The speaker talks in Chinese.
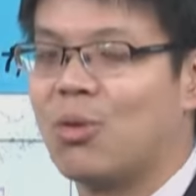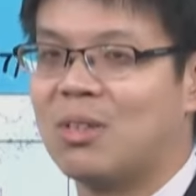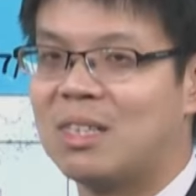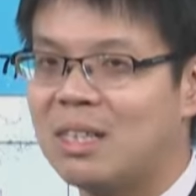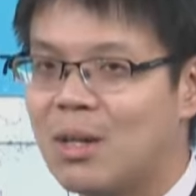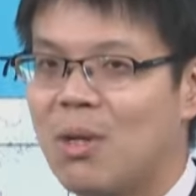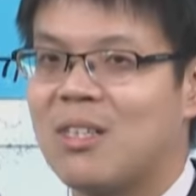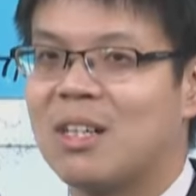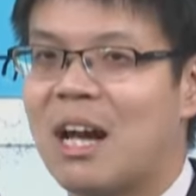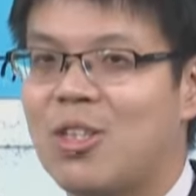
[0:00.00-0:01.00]
从今天
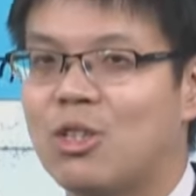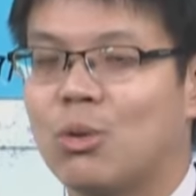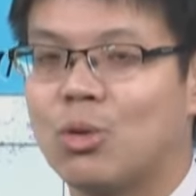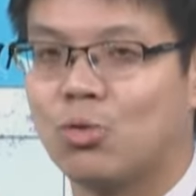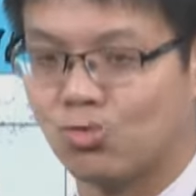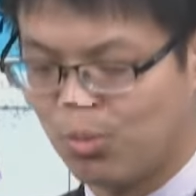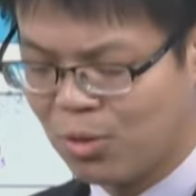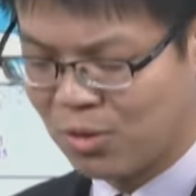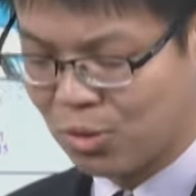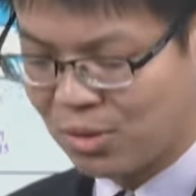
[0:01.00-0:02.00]
晚上开始会逐
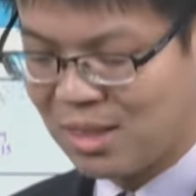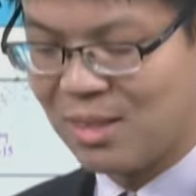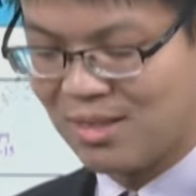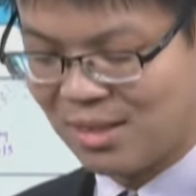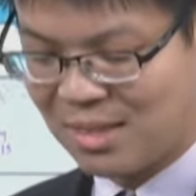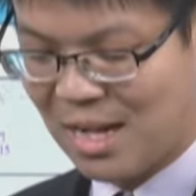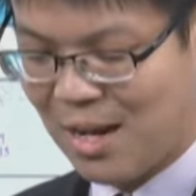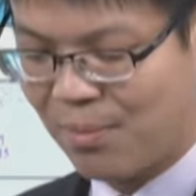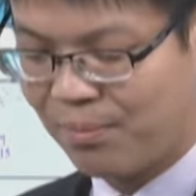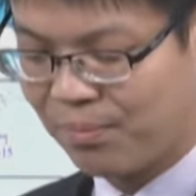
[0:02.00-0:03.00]
步逐渐的增
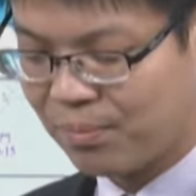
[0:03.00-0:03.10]
加。